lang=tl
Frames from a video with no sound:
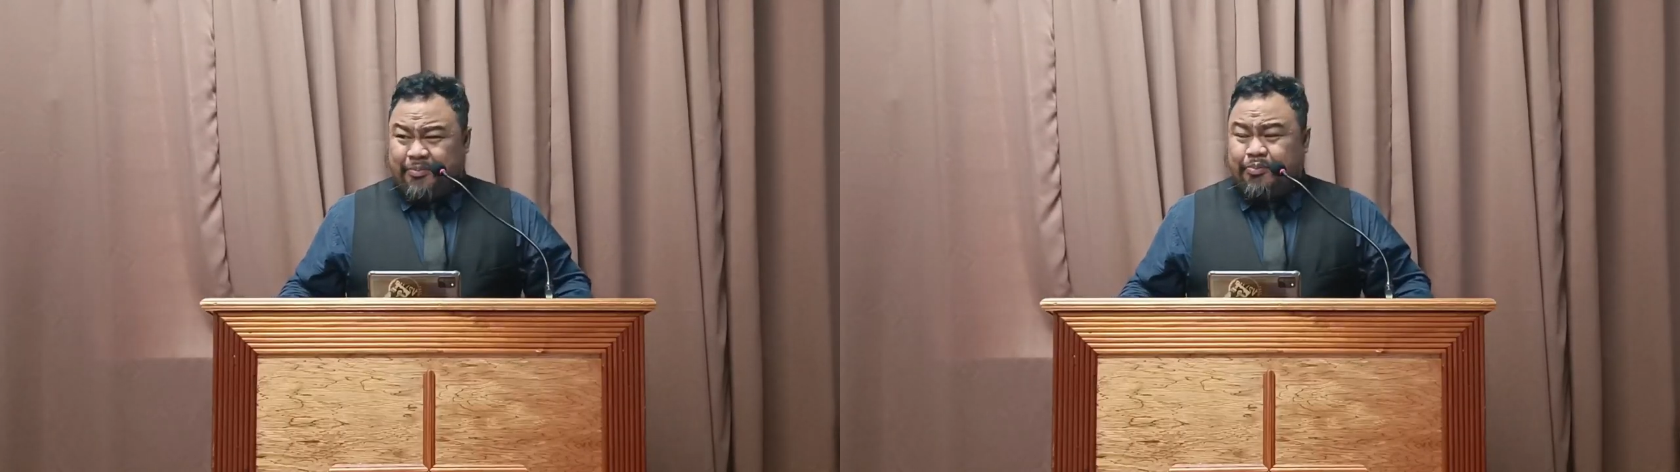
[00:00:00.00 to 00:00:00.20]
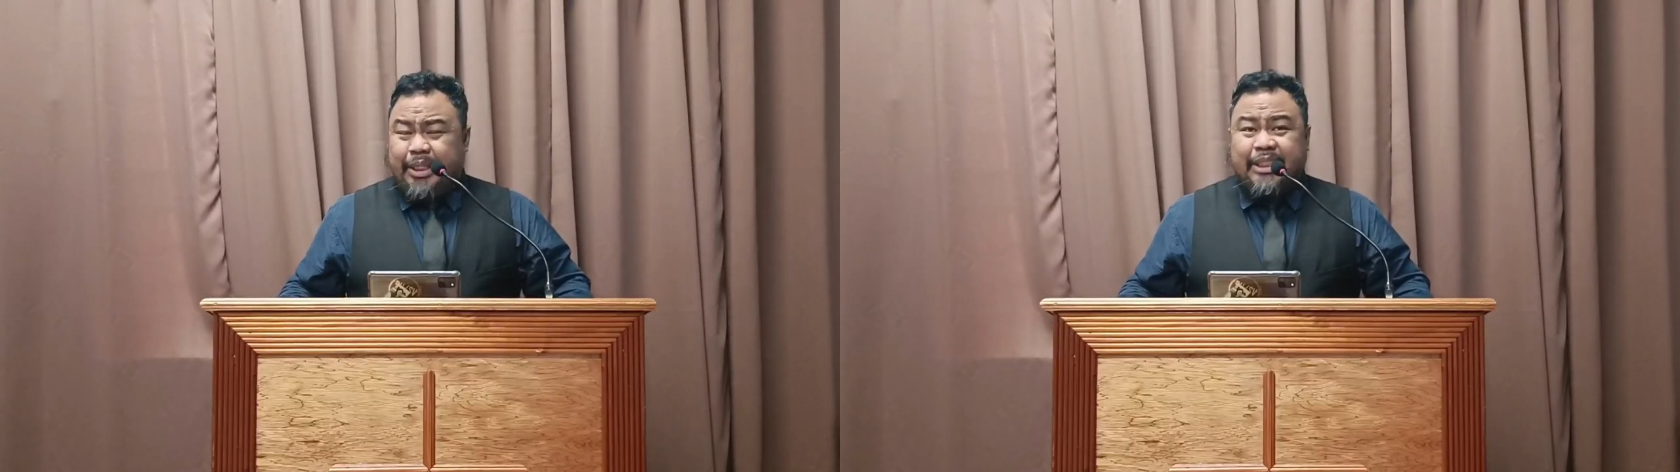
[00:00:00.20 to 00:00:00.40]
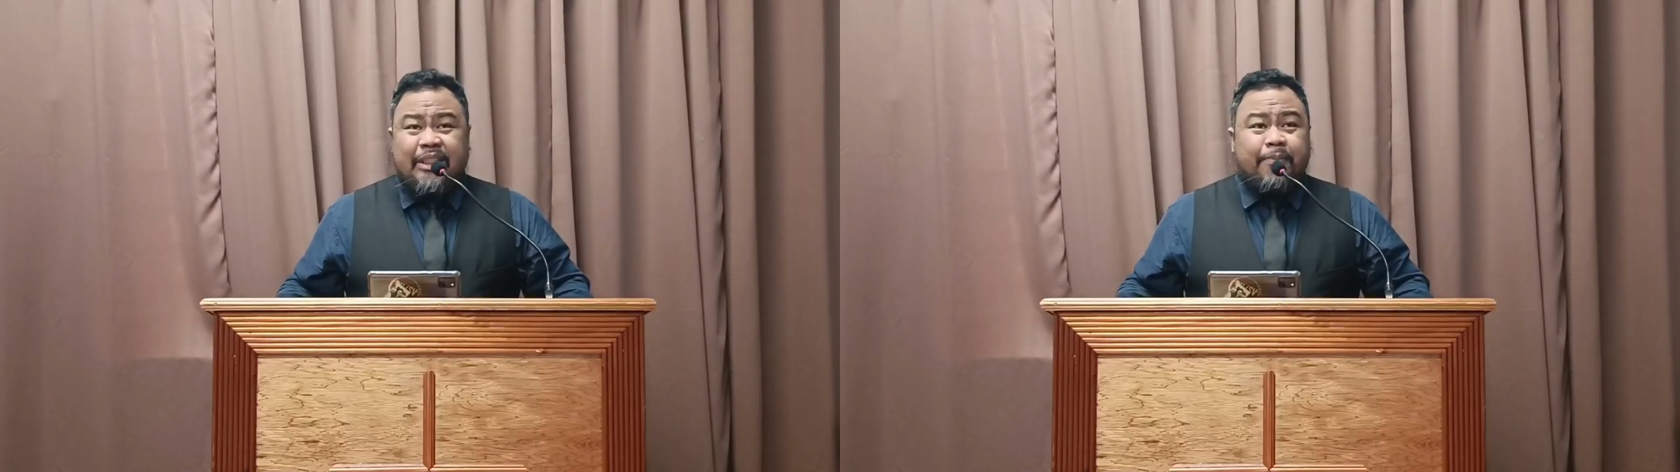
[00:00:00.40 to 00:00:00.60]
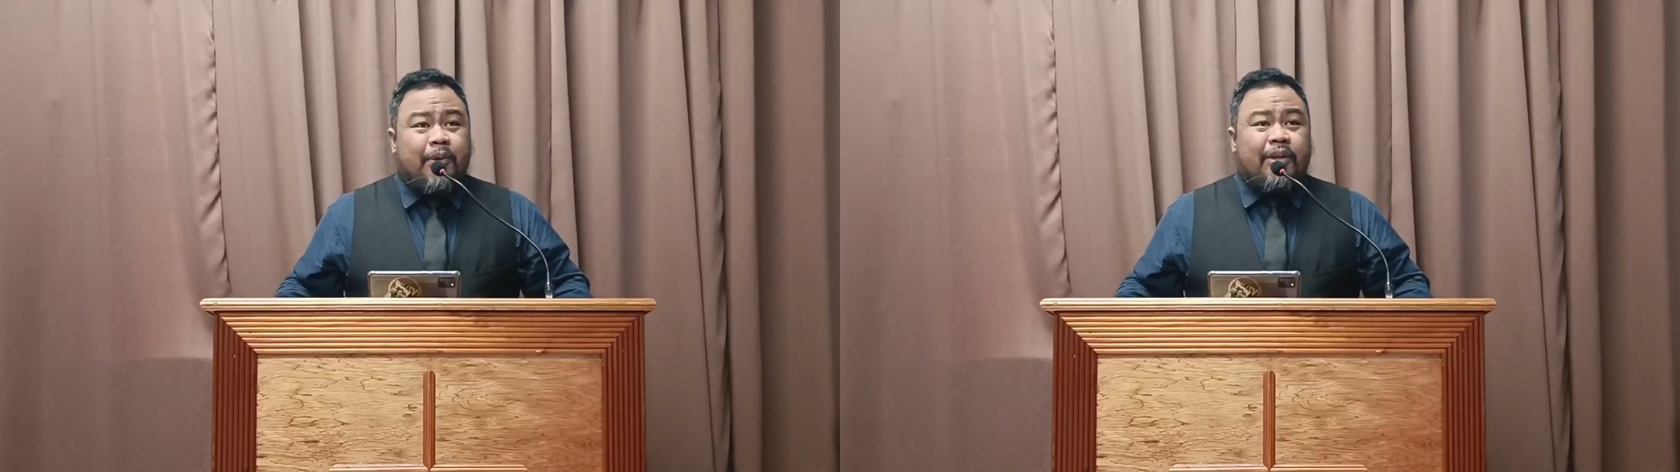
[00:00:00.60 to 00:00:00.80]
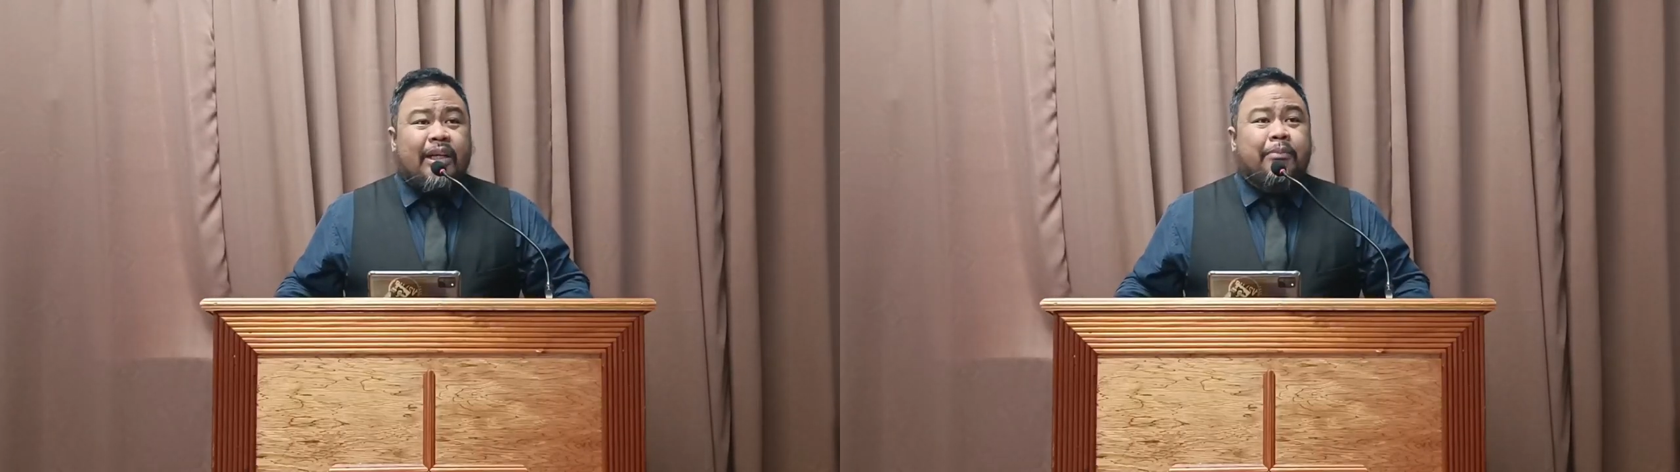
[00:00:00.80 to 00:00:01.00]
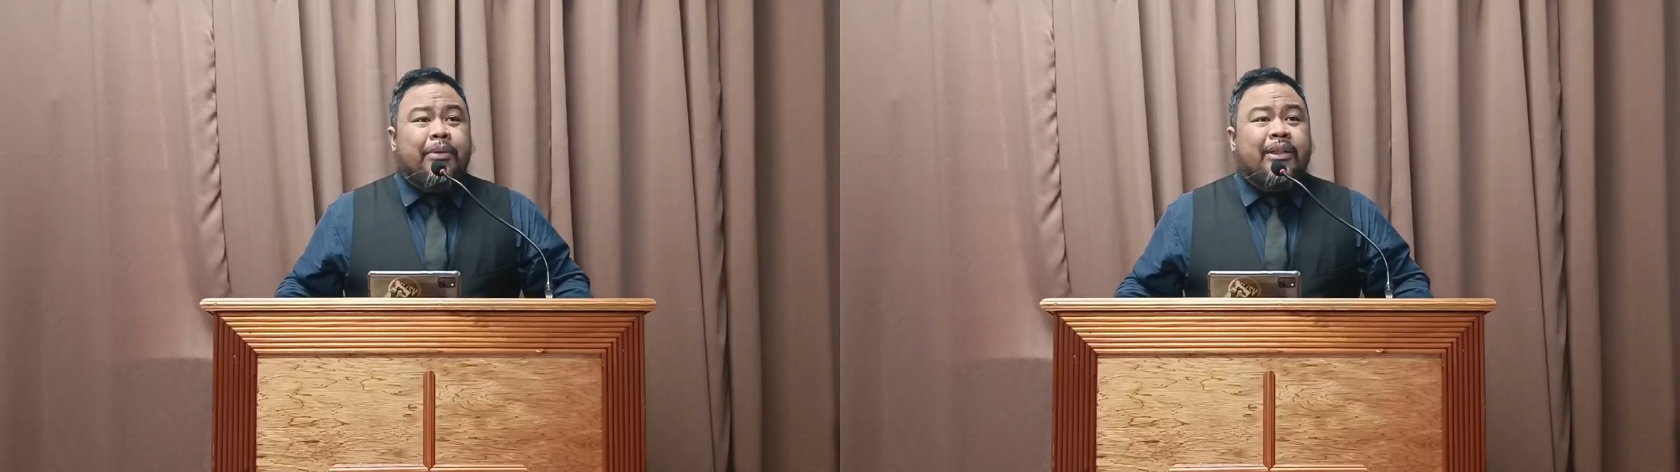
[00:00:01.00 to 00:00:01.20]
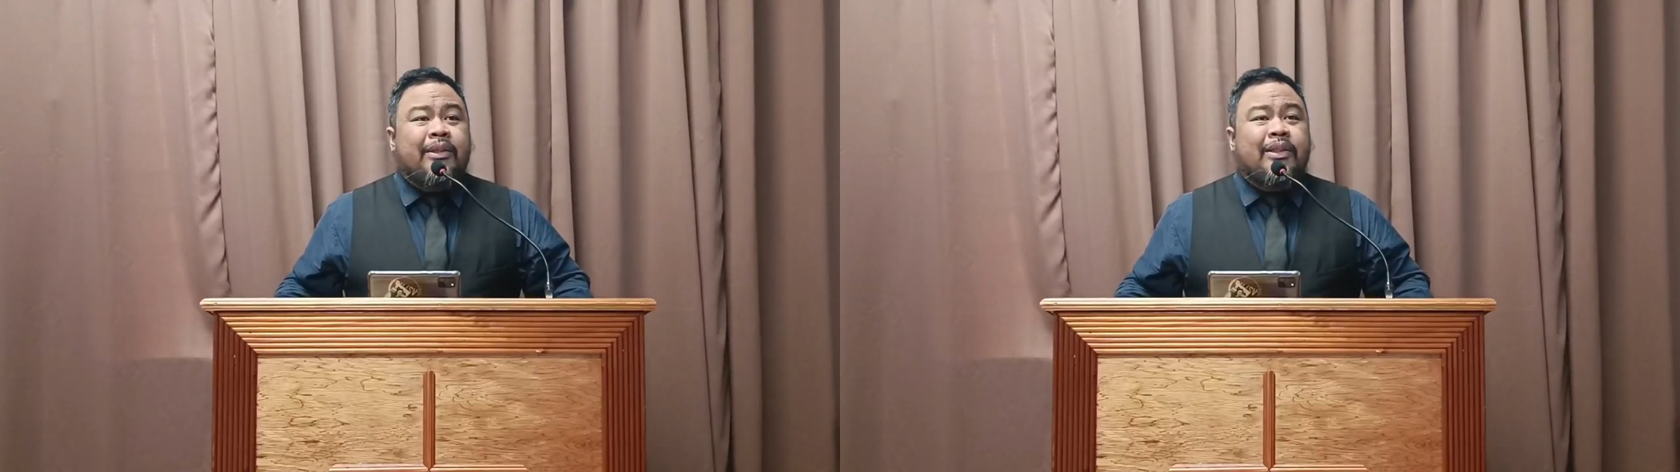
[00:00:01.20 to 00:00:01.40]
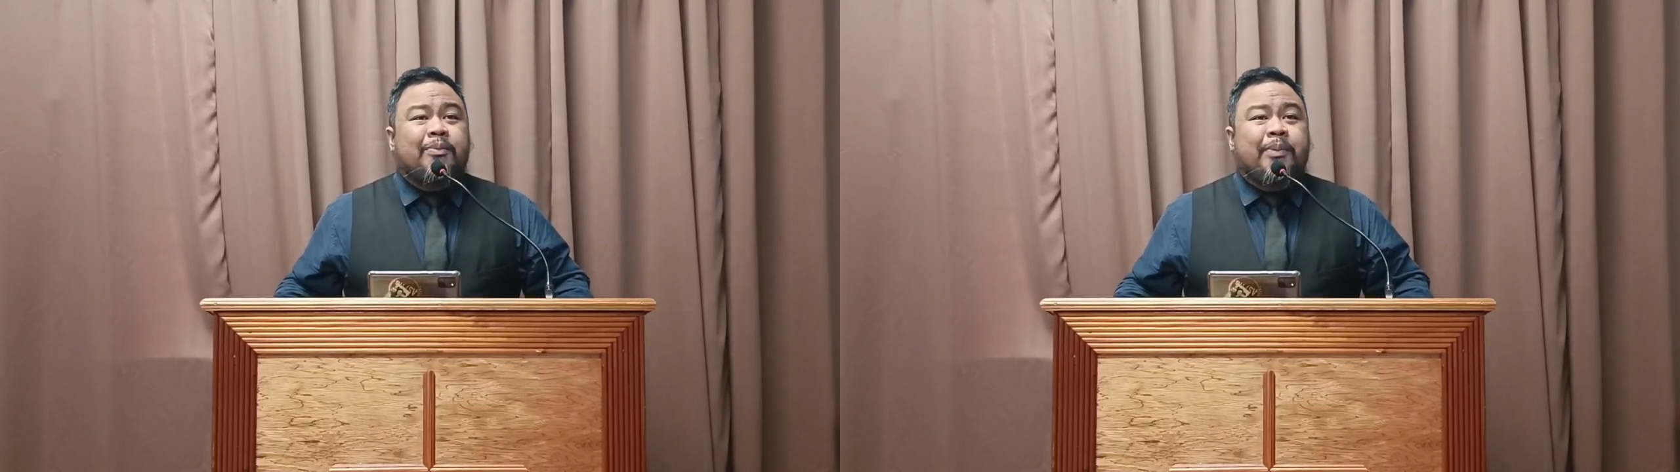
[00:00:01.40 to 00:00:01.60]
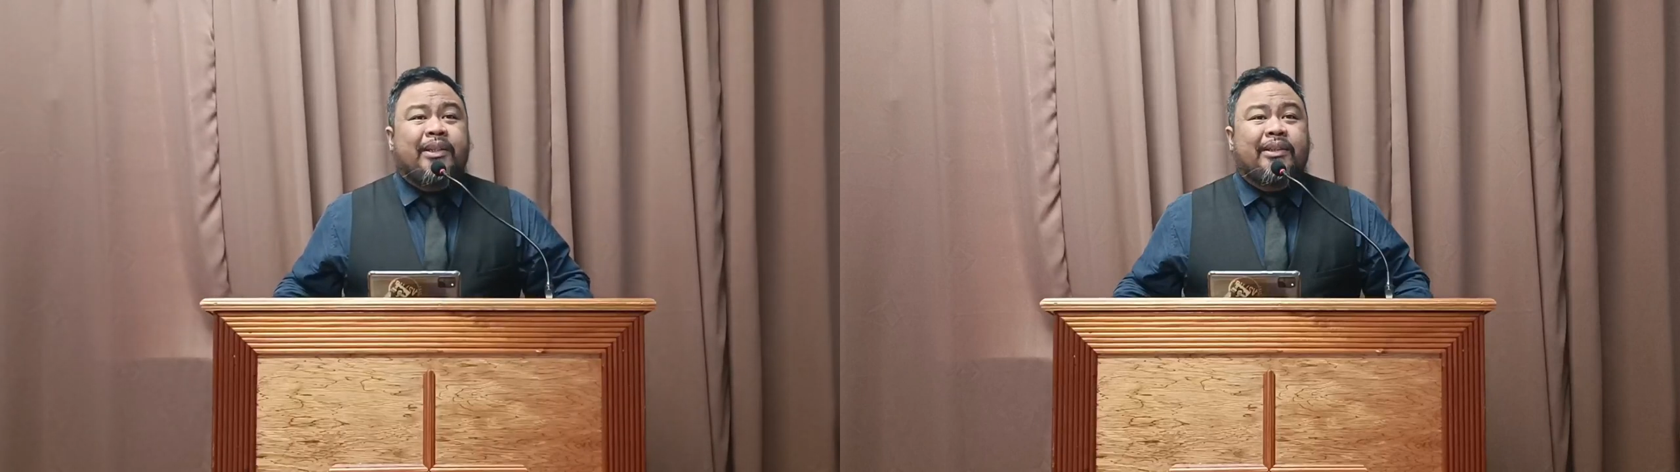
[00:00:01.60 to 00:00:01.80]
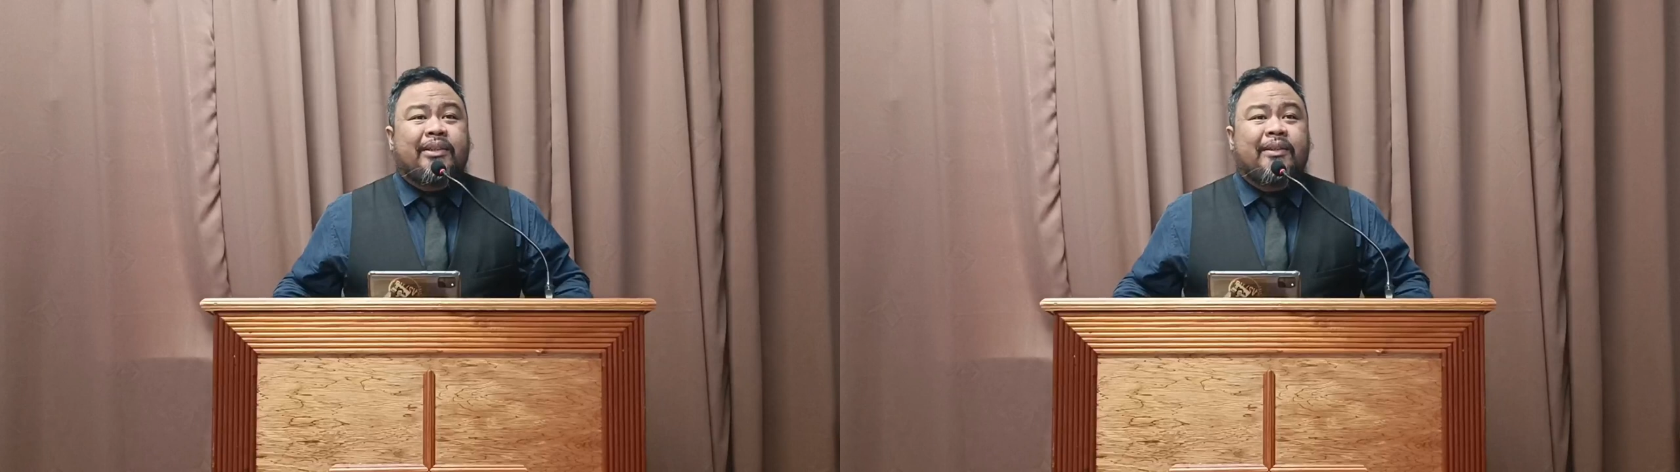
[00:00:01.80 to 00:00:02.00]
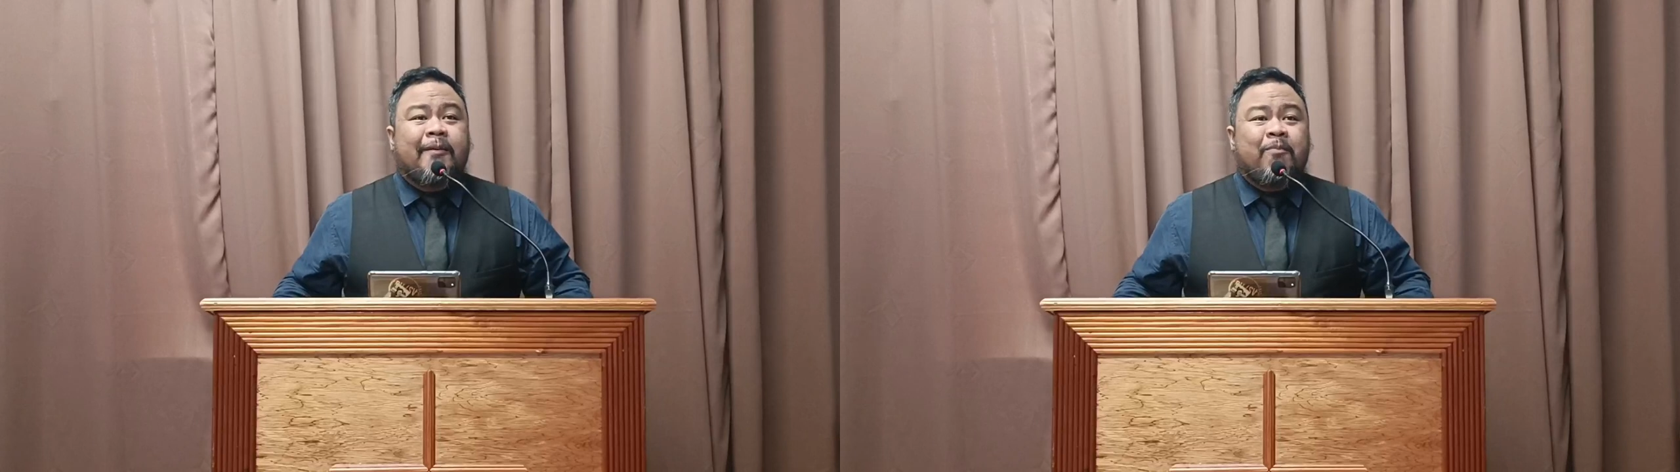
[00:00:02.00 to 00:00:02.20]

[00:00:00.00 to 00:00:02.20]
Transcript: principle kay Britney Spears,